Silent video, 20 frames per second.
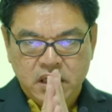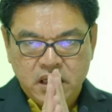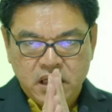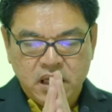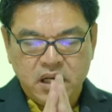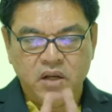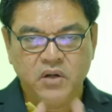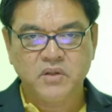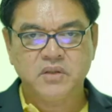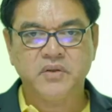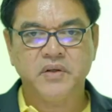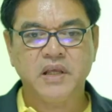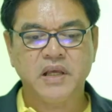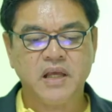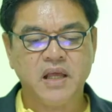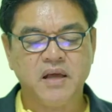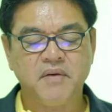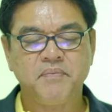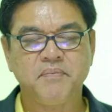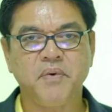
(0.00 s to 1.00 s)
ฮัลโหลสวัสดี
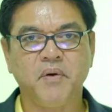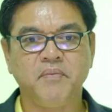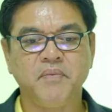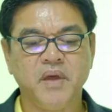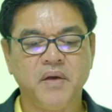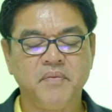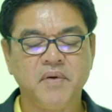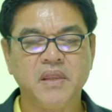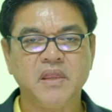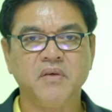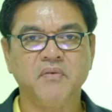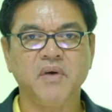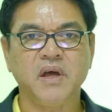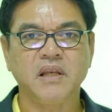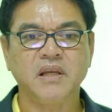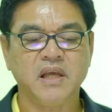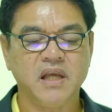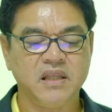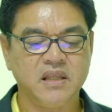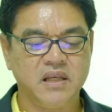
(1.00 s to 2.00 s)
ครับ ผมนายแพทย์สวรร
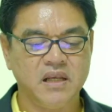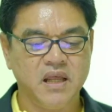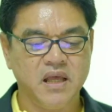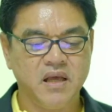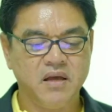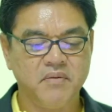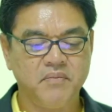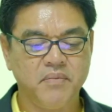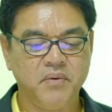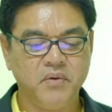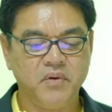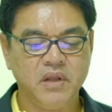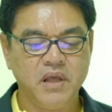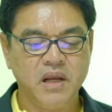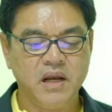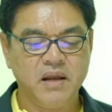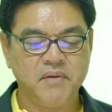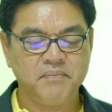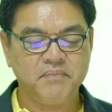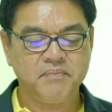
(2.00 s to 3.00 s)
ค์การชนะ ผู้ได้
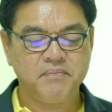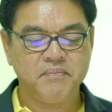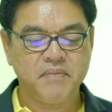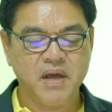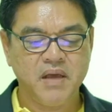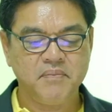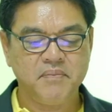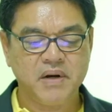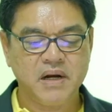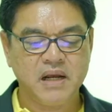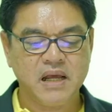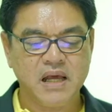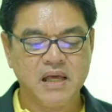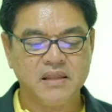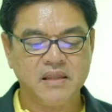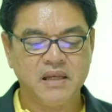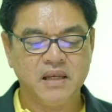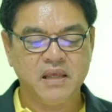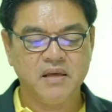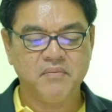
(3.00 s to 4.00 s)
รับใบประกา
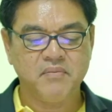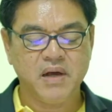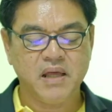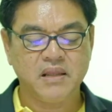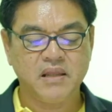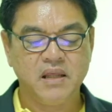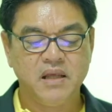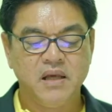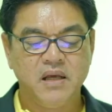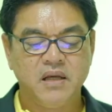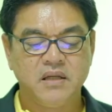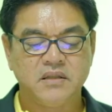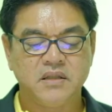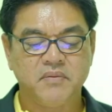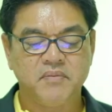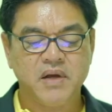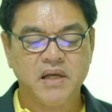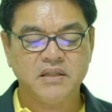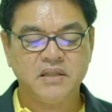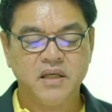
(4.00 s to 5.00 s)
ศนียบัตรส
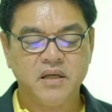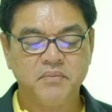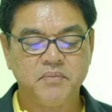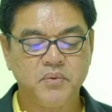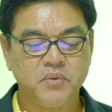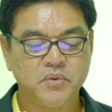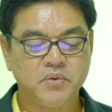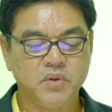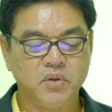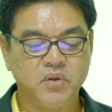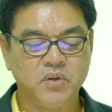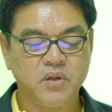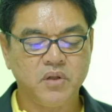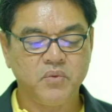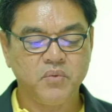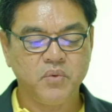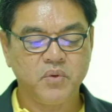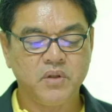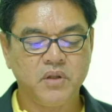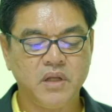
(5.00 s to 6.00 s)
มาชิกผู้ทรงคุณ
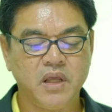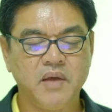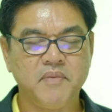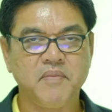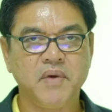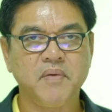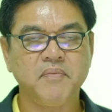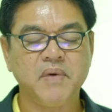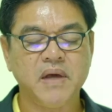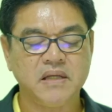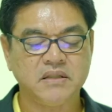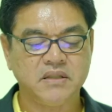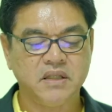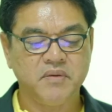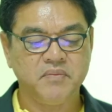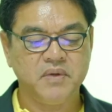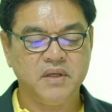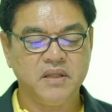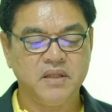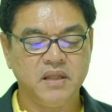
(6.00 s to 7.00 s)
วุฒิ
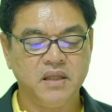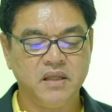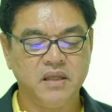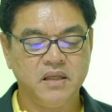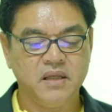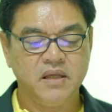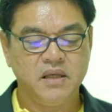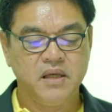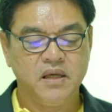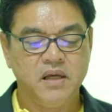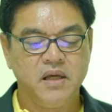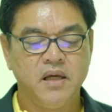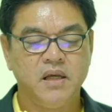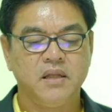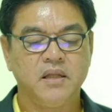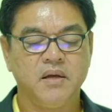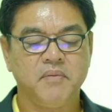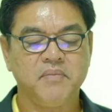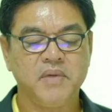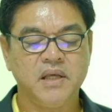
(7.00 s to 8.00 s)
MFRCPT
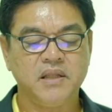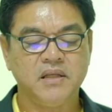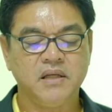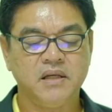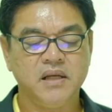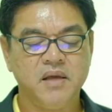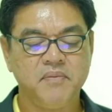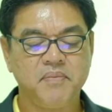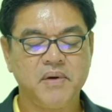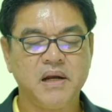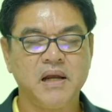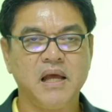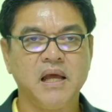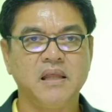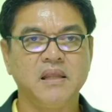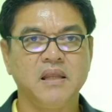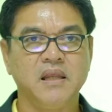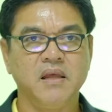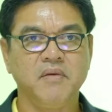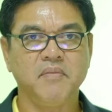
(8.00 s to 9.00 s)
ทำไมถึงได้ประกา
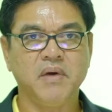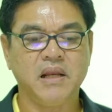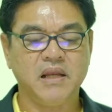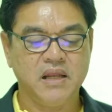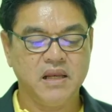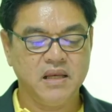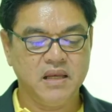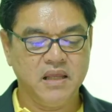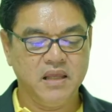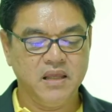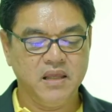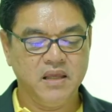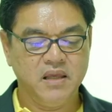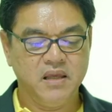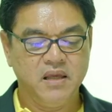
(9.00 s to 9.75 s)
ศนียบัตรอันนี้